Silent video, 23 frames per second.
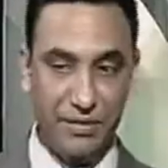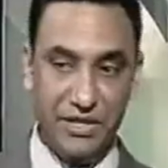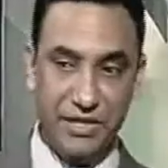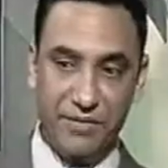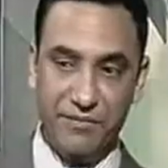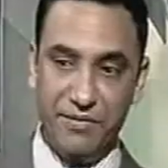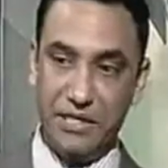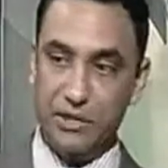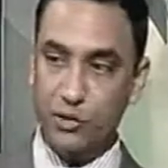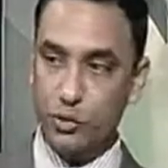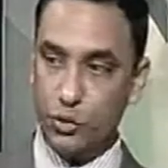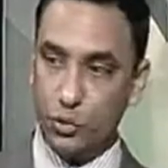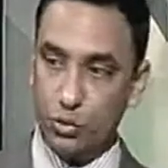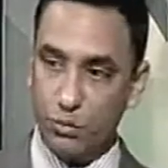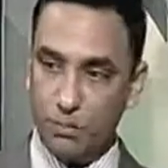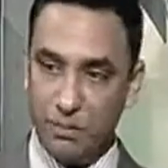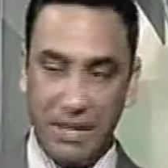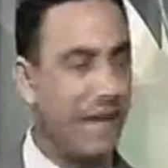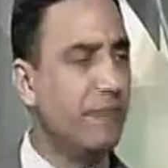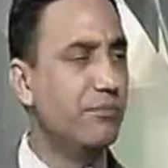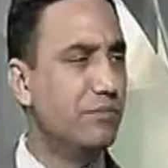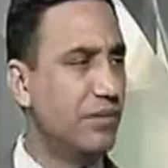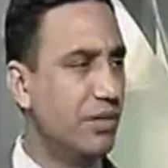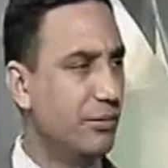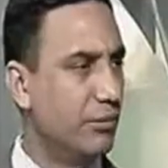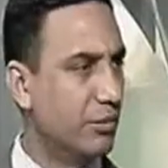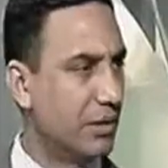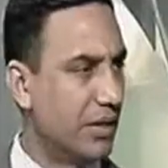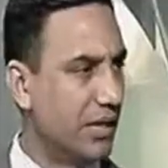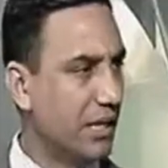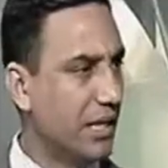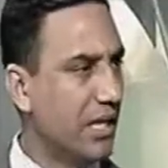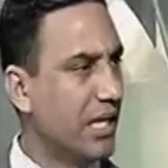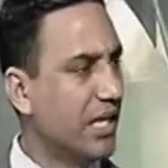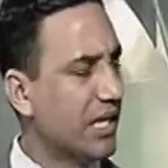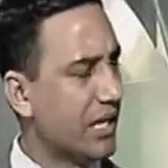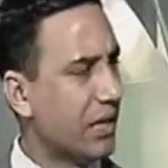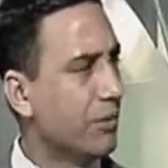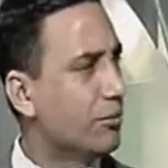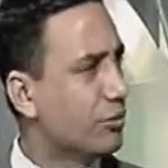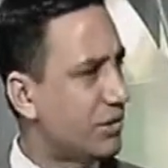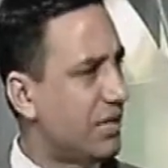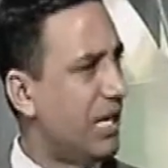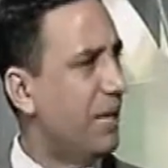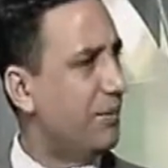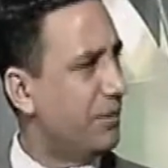বিএনপি কে শুধু ব্লেম দেবো না কারণ
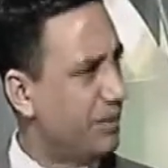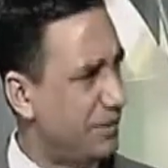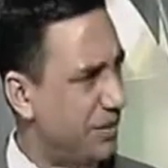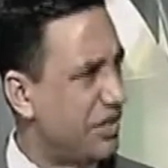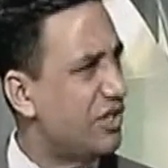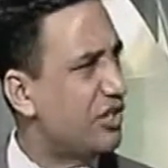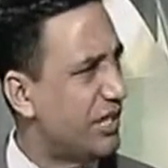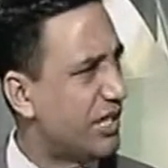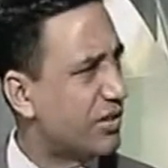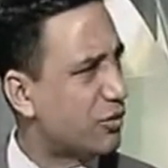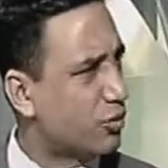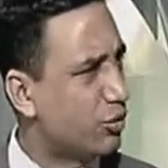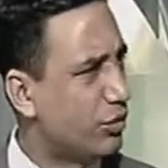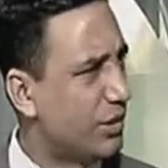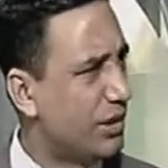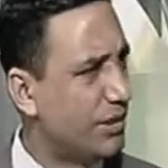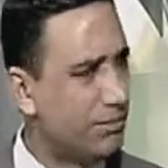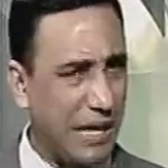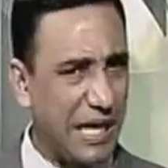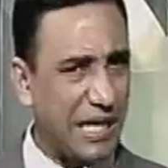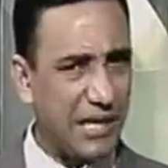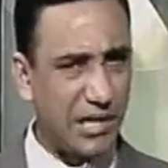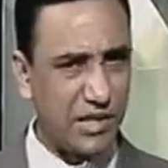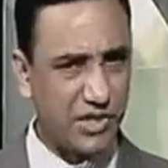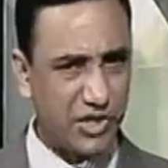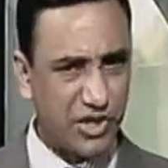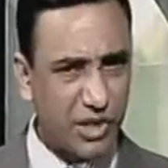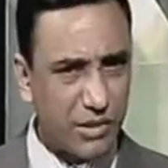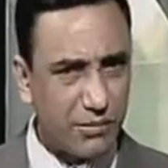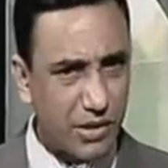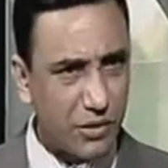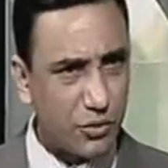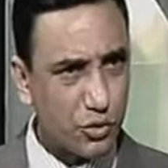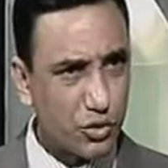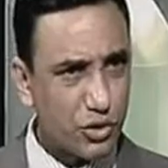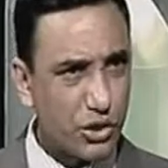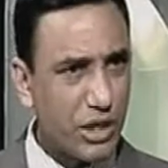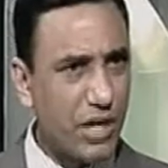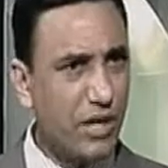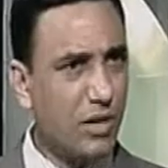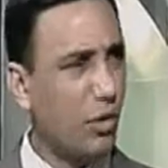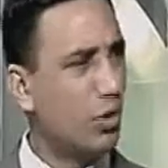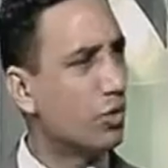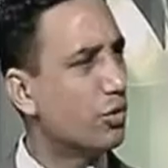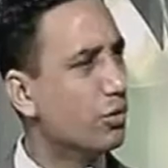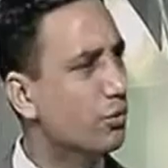হচ্ছে আমি বিশ্বাস করি বাংলাদেশের মানুষ
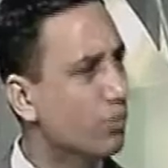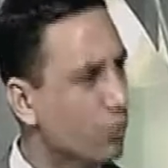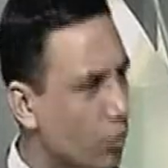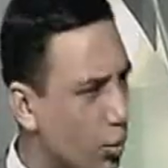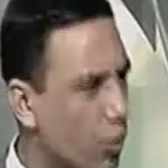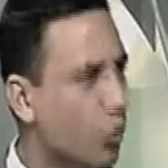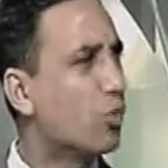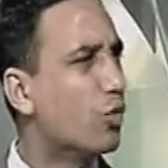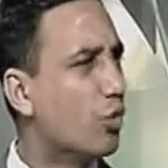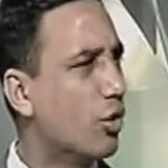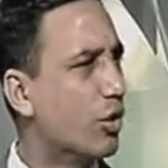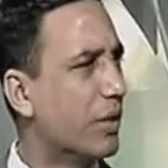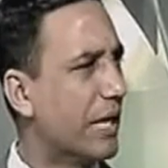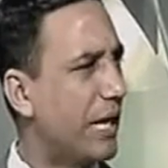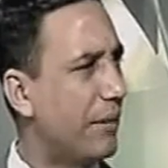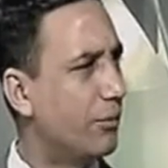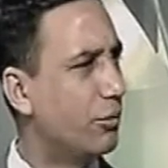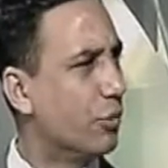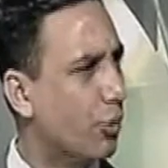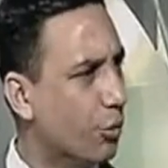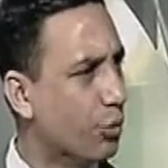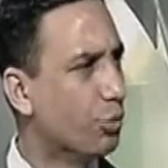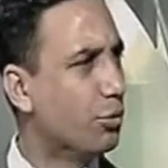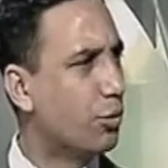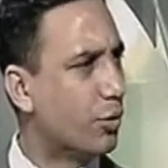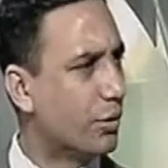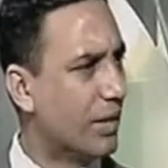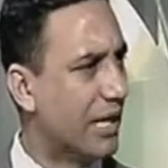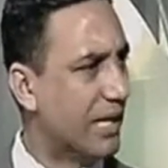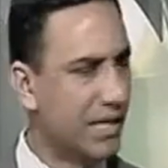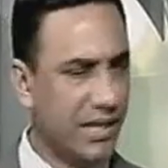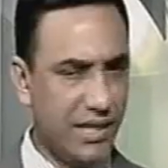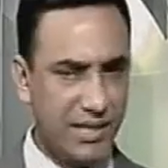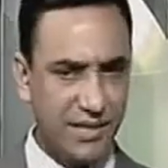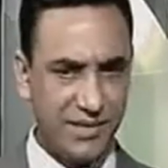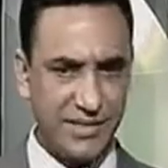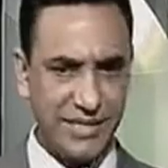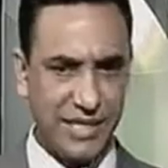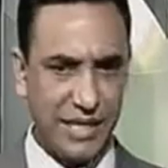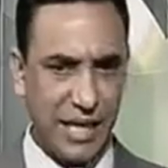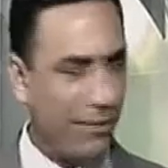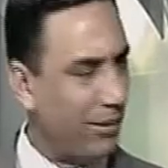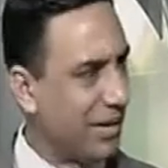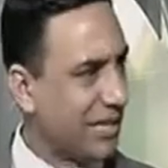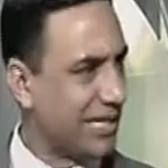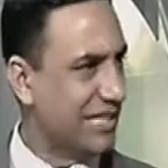অত মূর্খ না এবং অন্ধ না যে
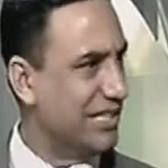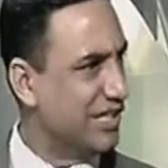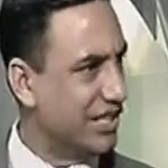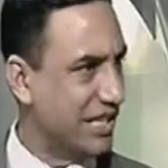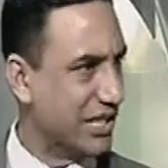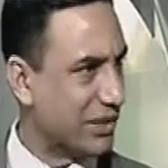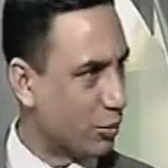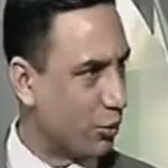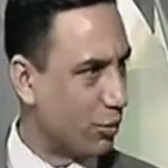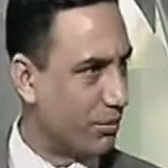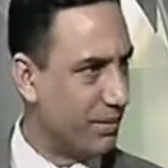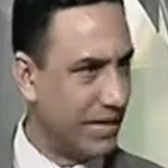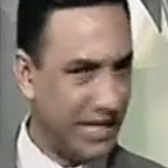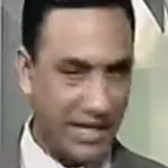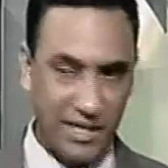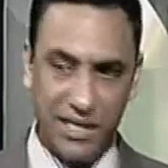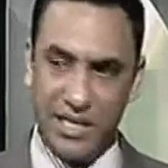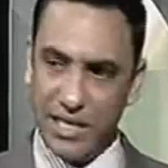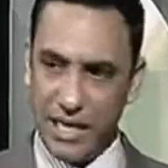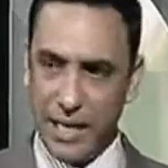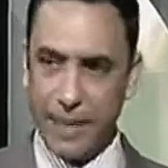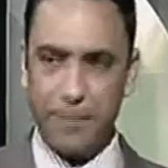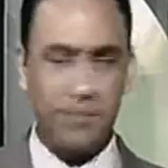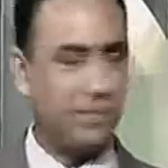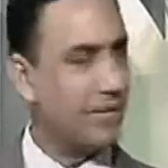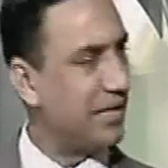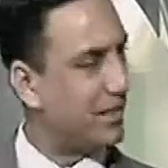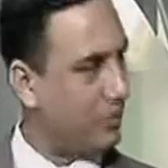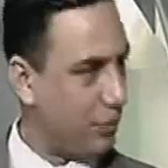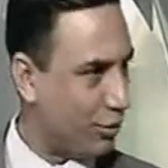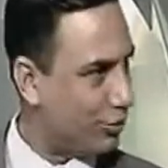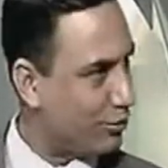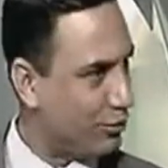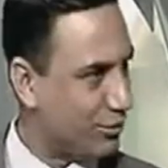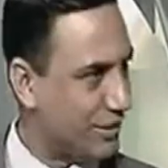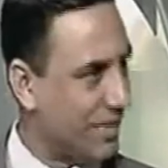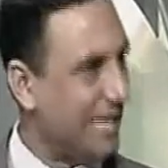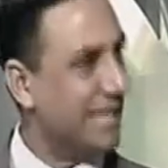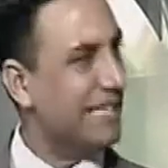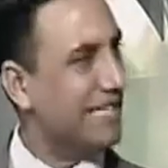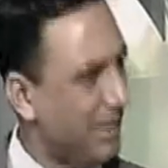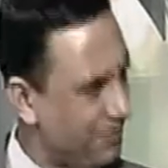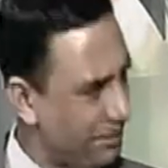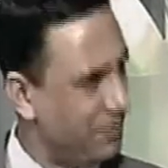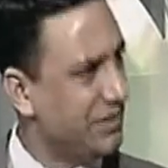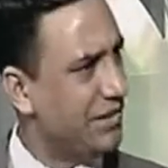আমাকে জিজ্ঞেস করবে না আপনার দল তো যায়নি
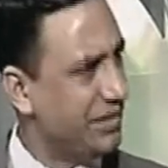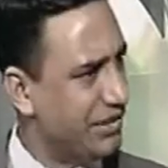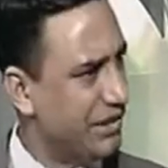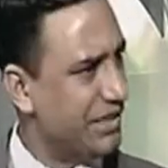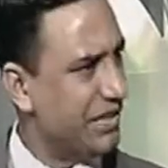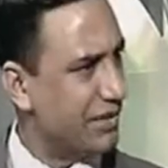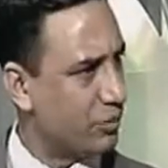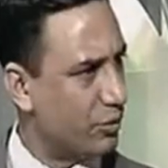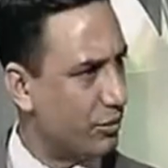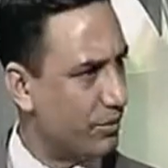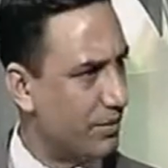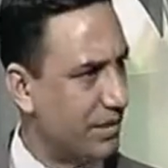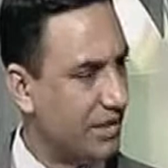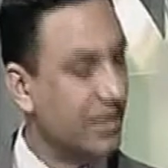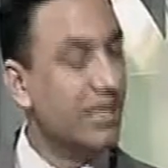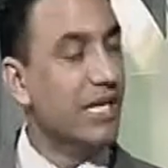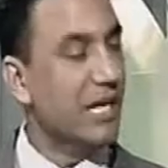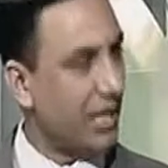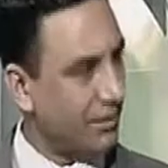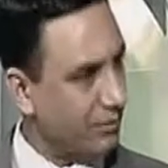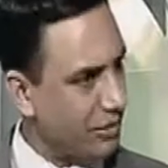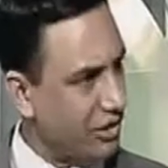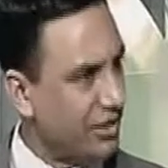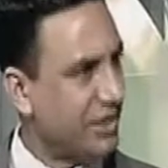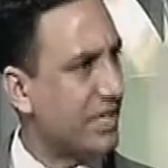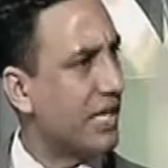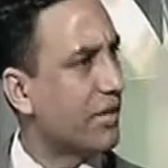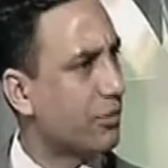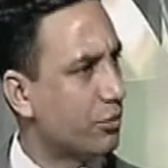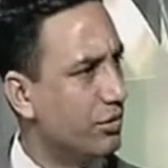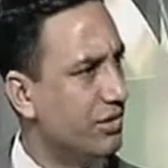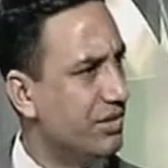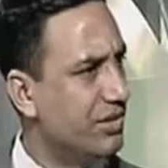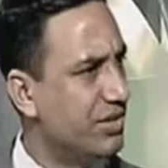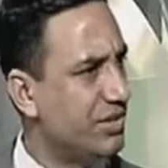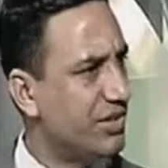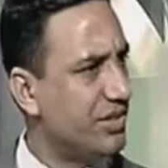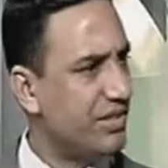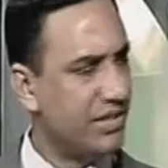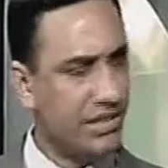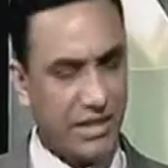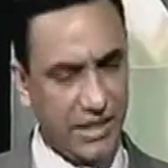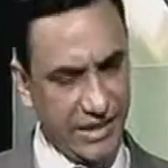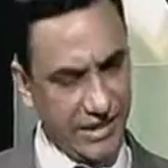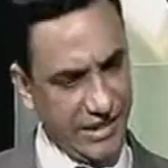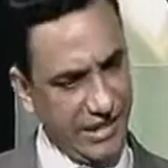আপনি জিজ্ঞেস করবেন আমি স্বীকার করে নিচ্ছি
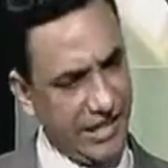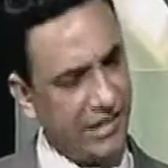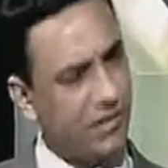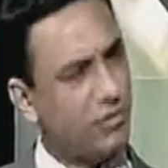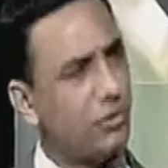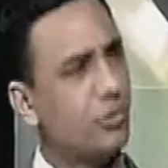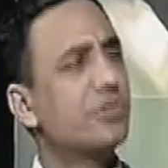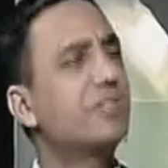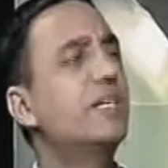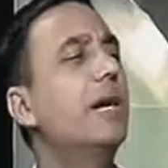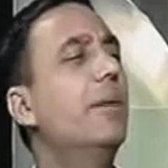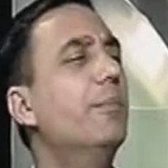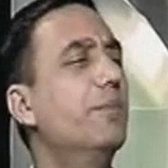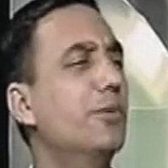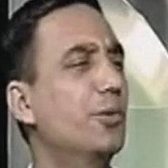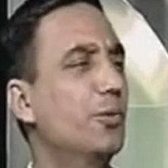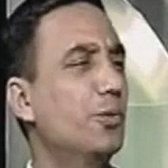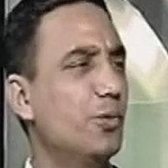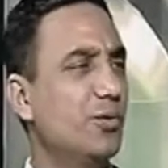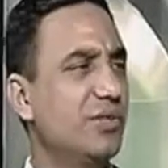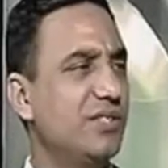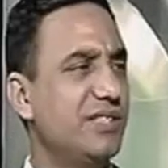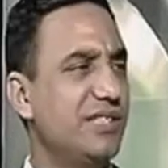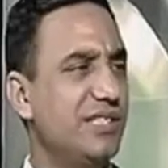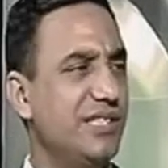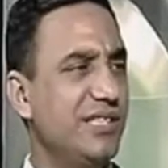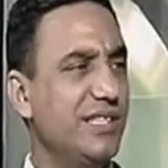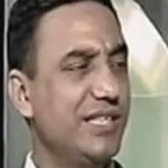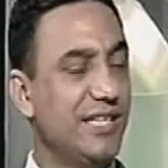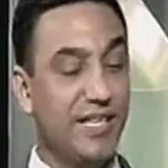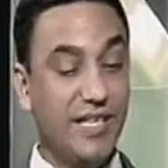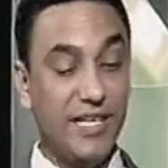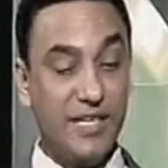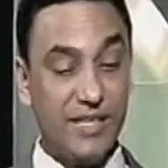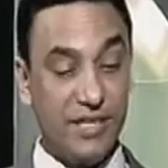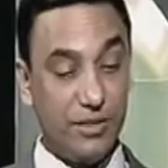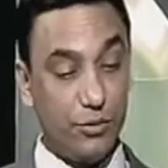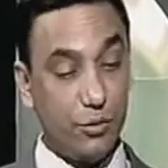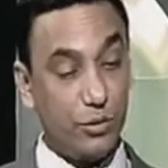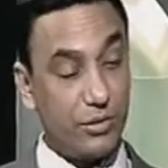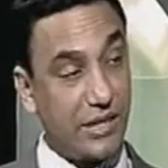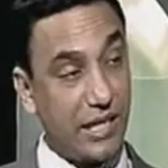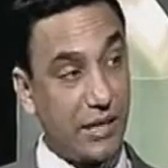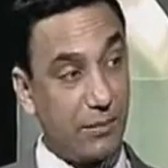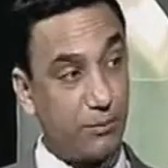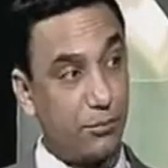এই চর্চা আমরাও করেছি কিন্তু
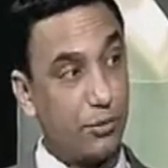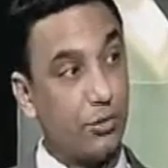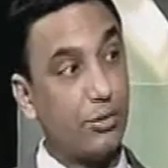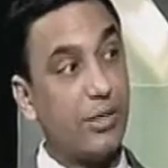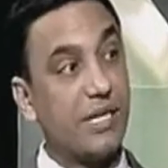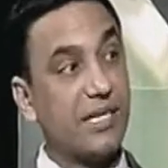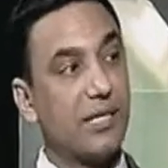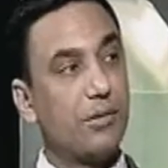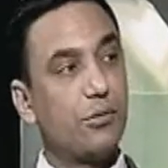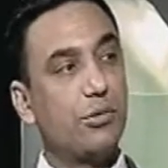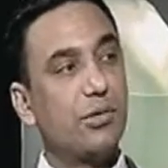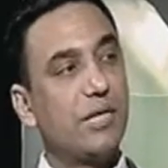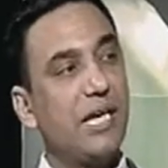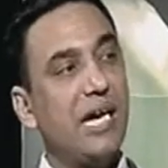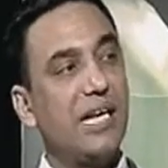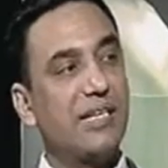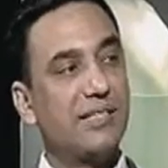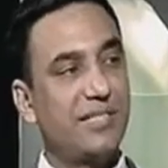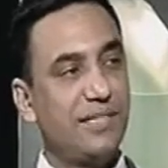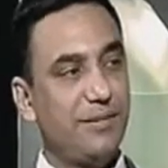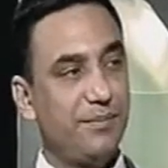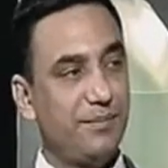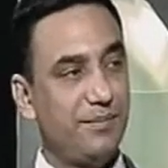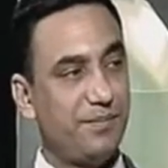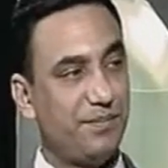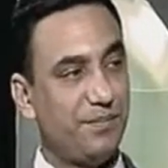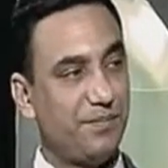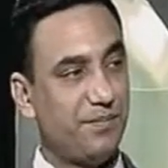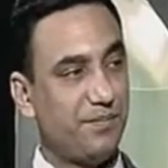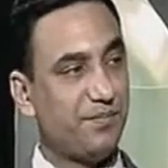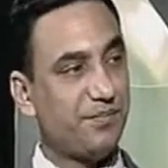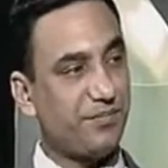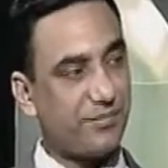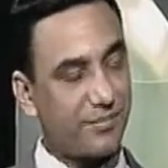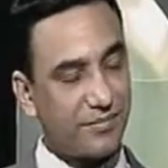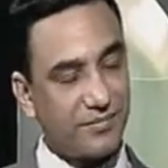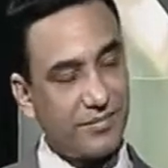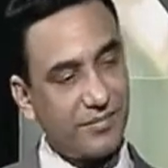তারপরেও একটা কথা এটা থেকে বের হওয়ার